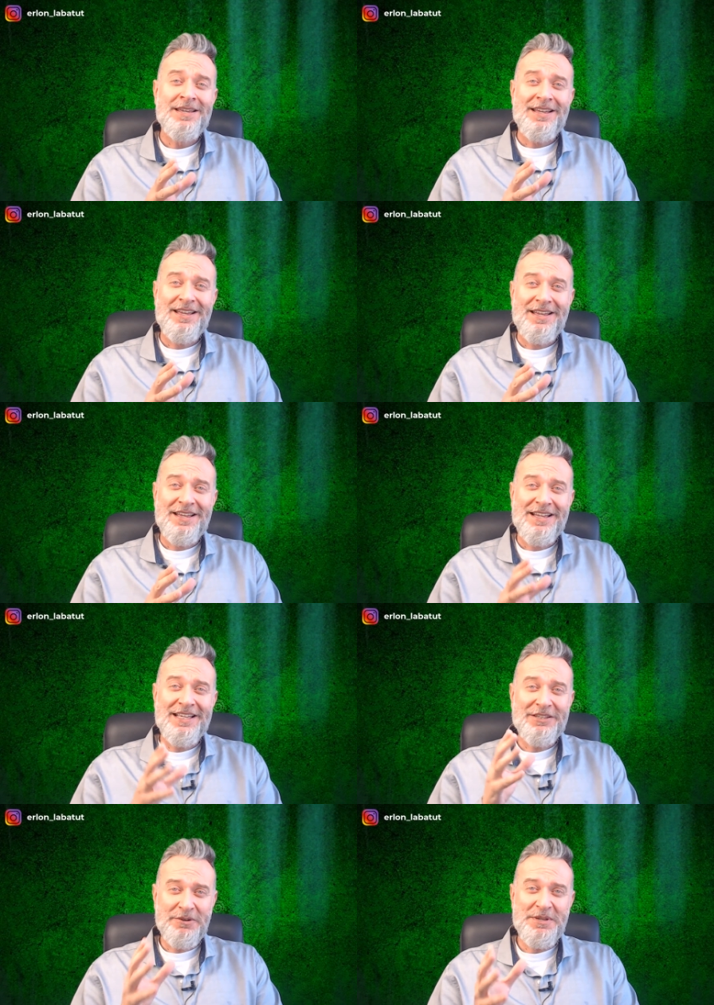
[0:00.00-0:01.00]
É,
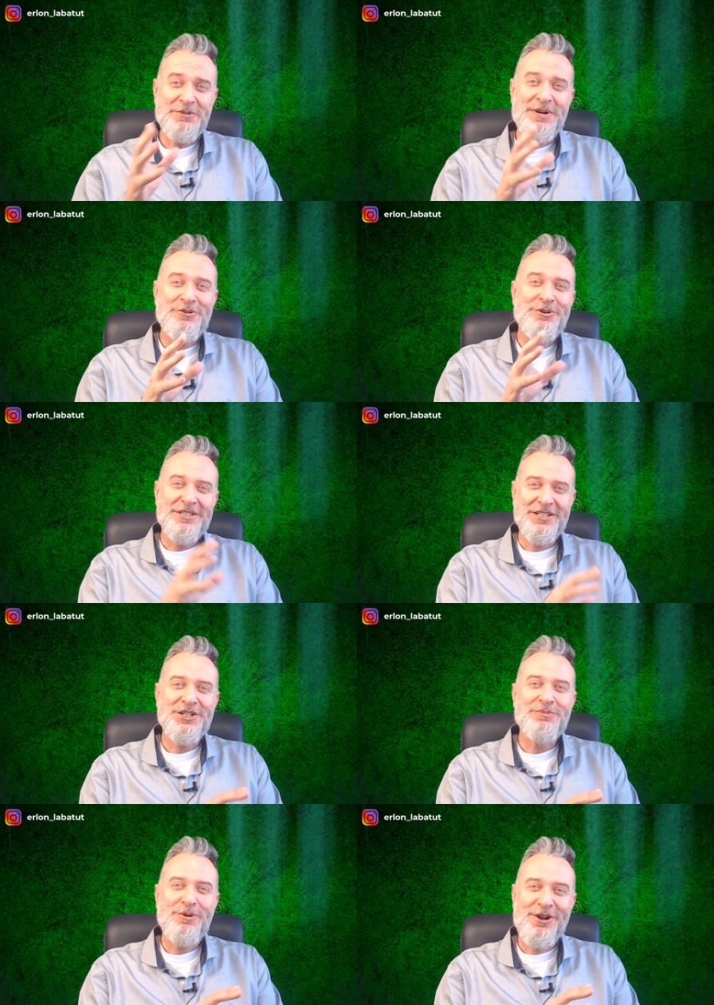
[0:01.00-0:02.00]
então a mesma coisa a
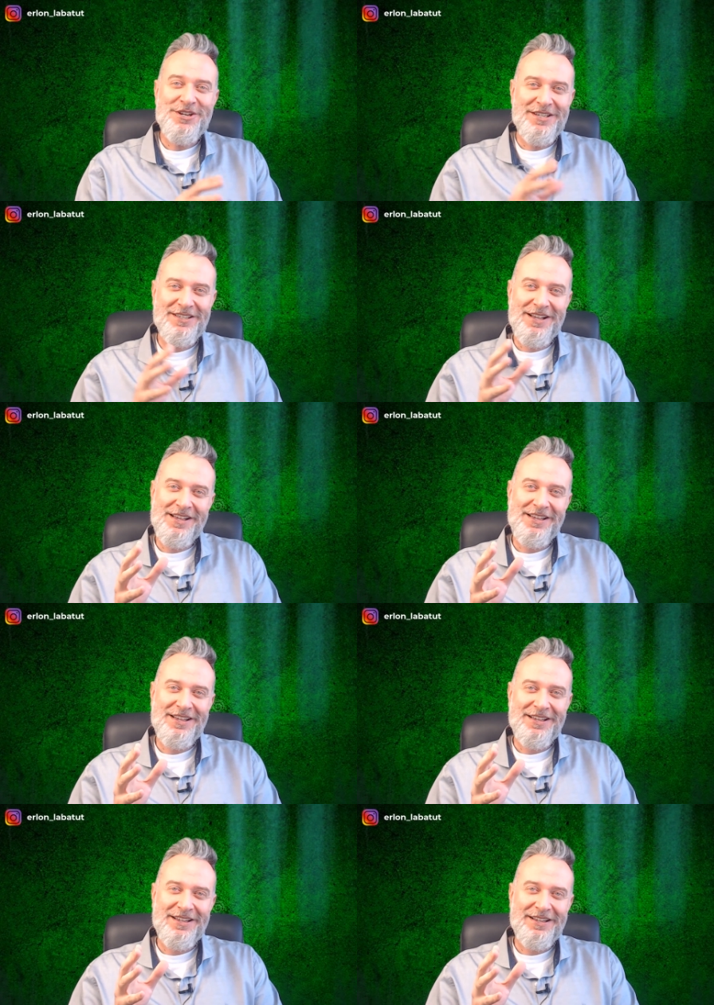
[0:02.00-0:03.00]
gente pode
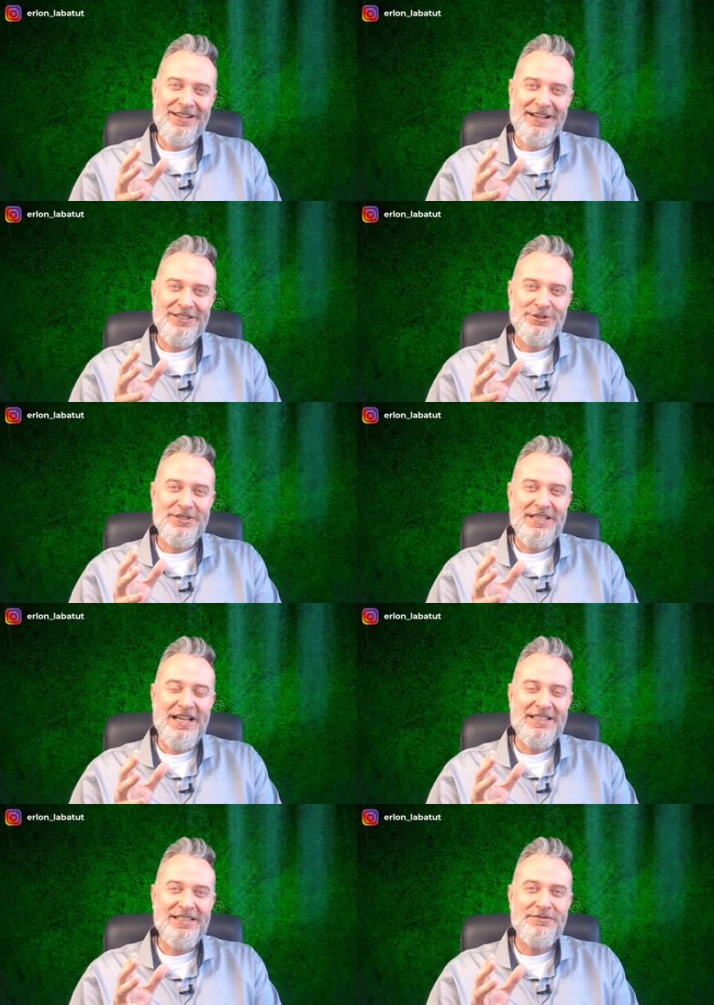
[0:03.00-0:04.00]
é,
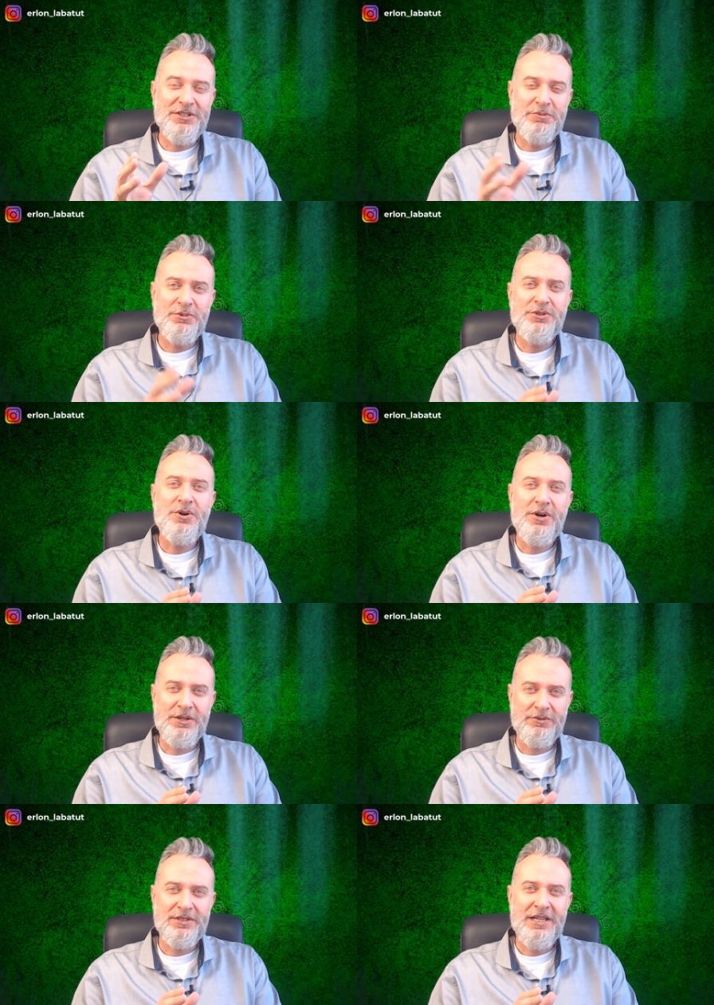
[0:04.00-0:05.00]
associar essa visão para os
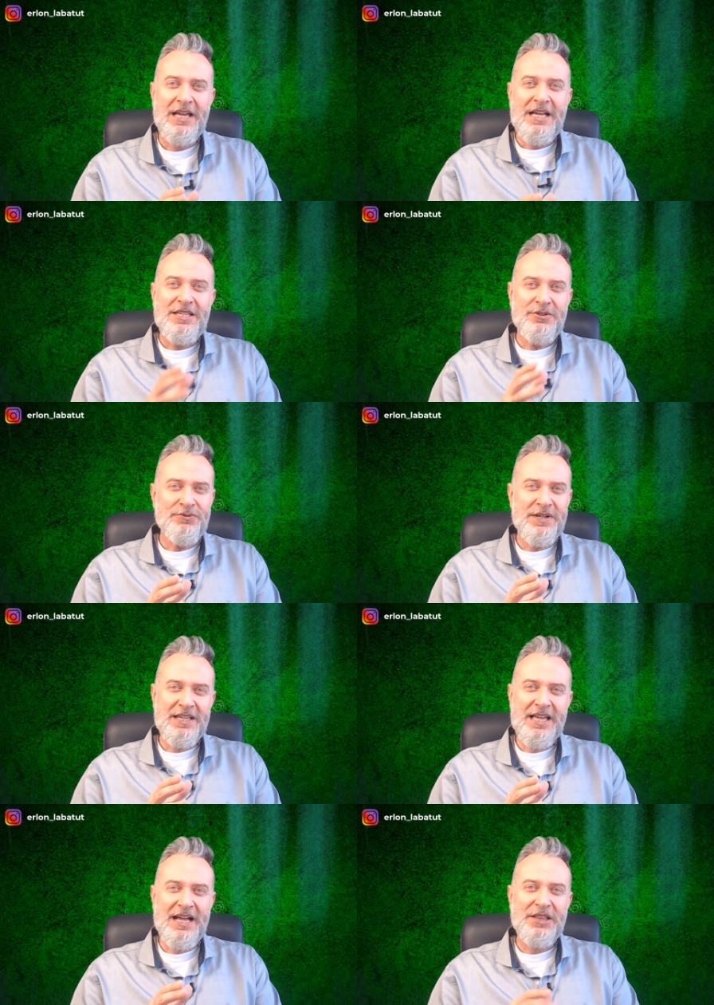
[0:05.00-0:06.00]
royalties. Se o
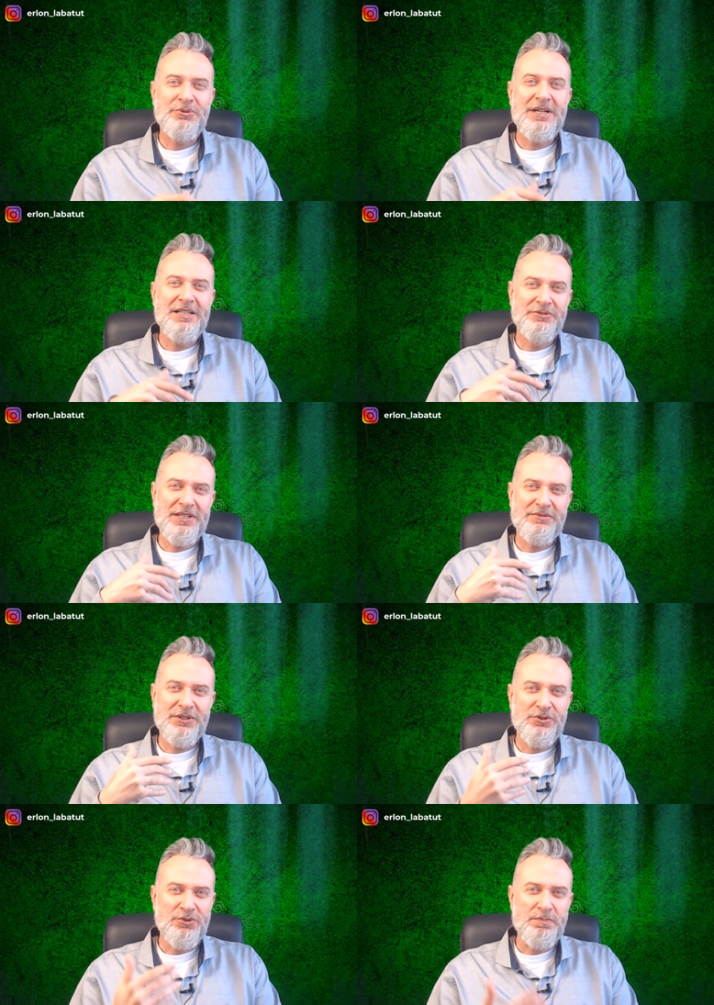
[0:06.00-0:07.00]
franqueado ele não está
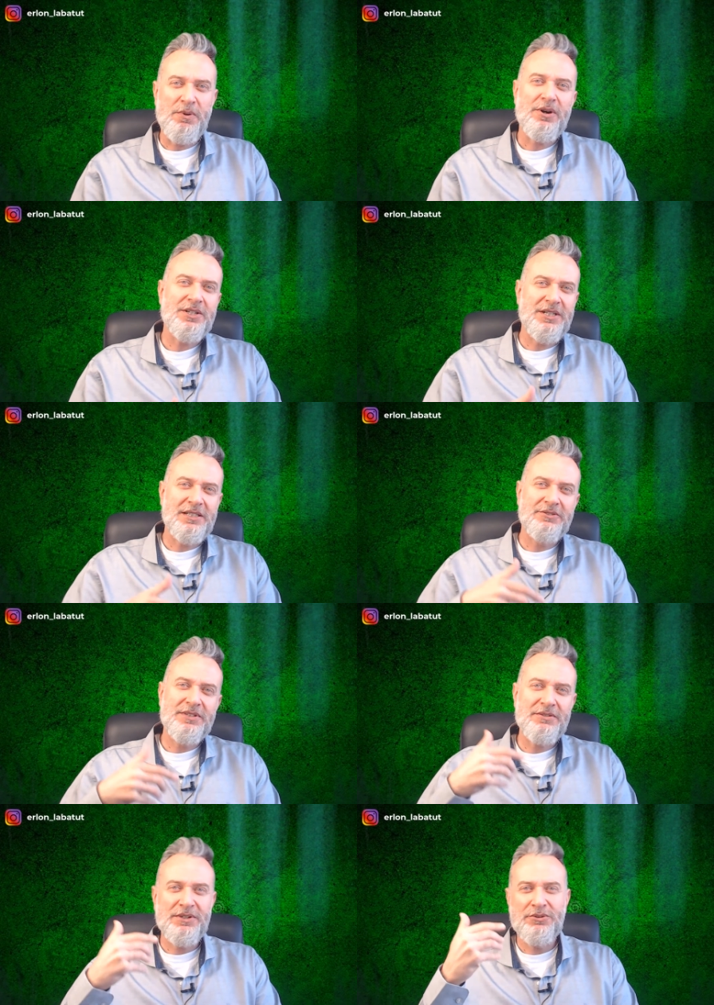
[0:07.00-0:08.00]
vendo suporte, ele não
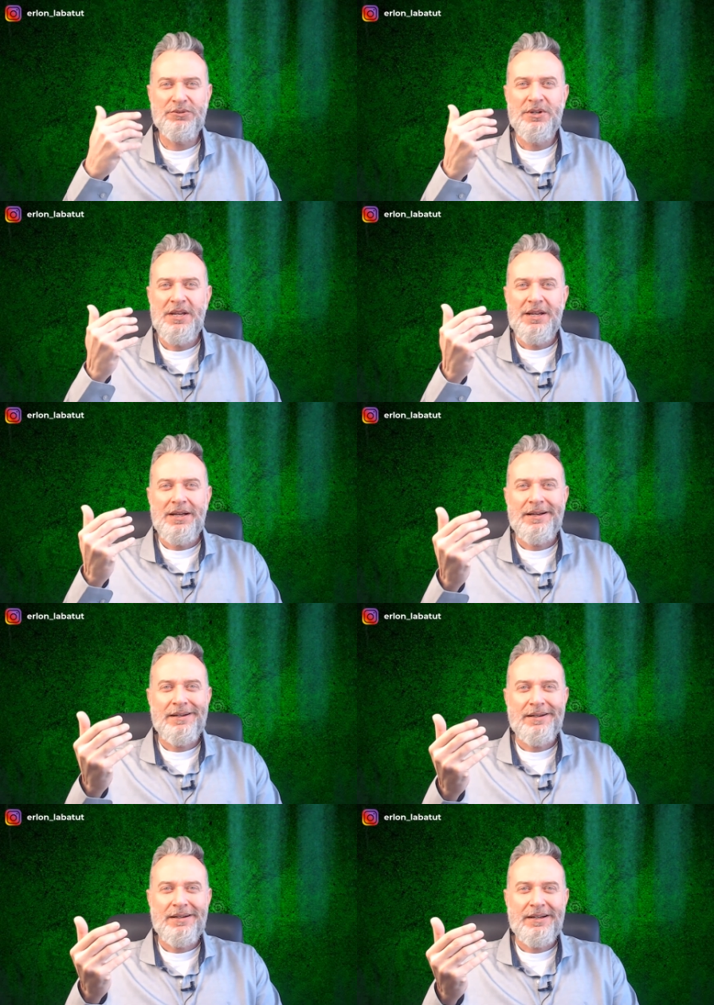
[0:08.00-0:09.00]
está vendo
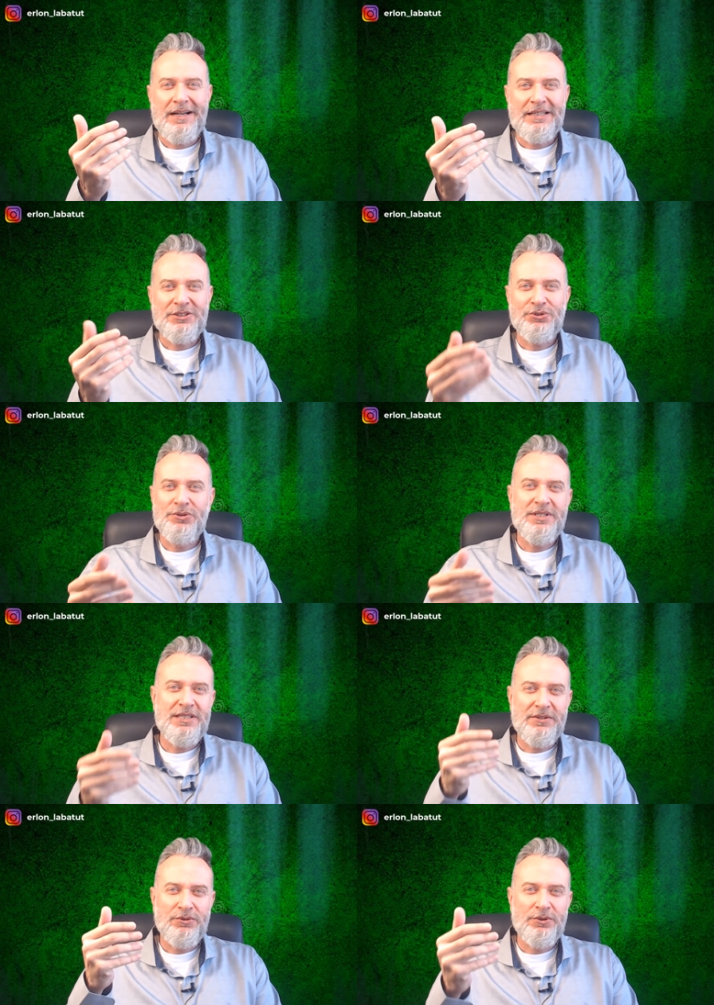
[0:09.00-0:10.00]
ah,
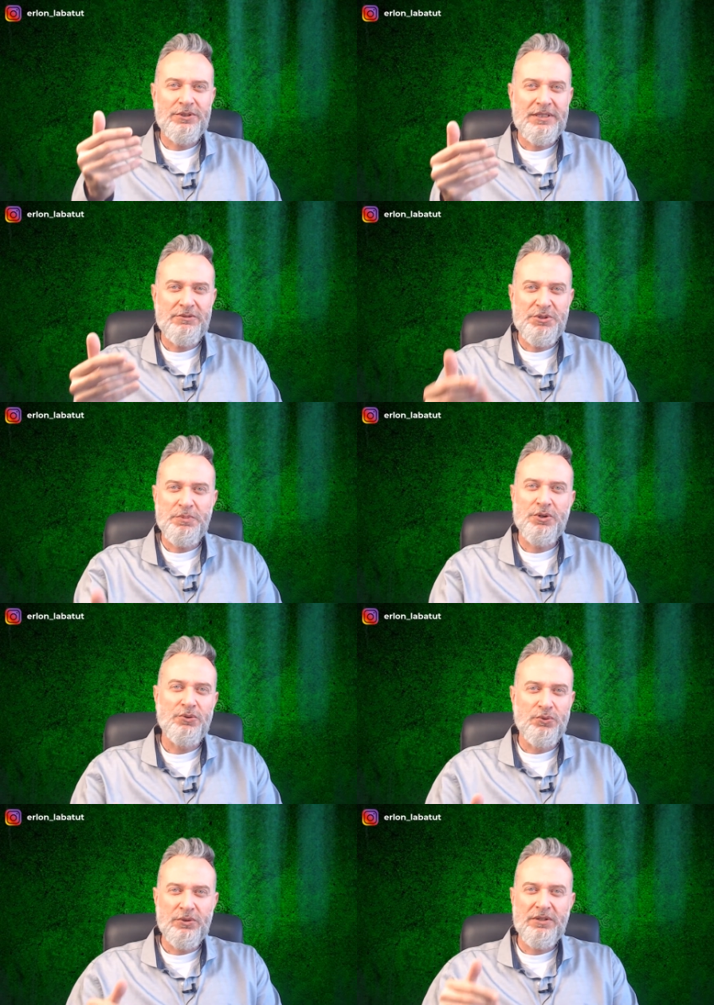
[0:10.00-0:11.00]
ações, evolução de
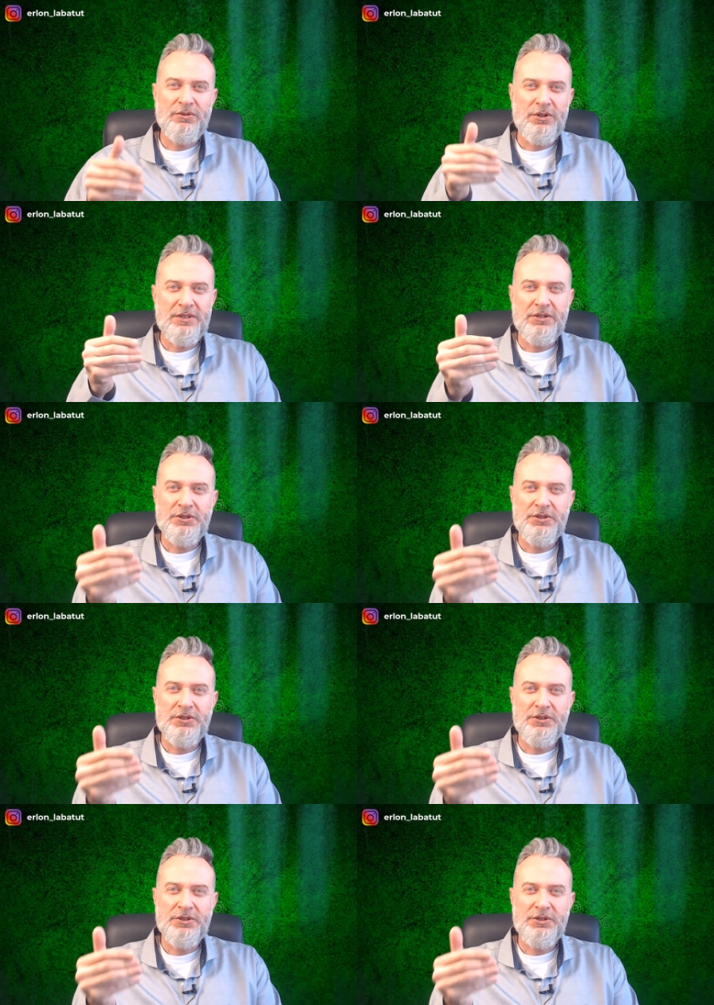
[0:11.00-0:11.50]
produto, evolução de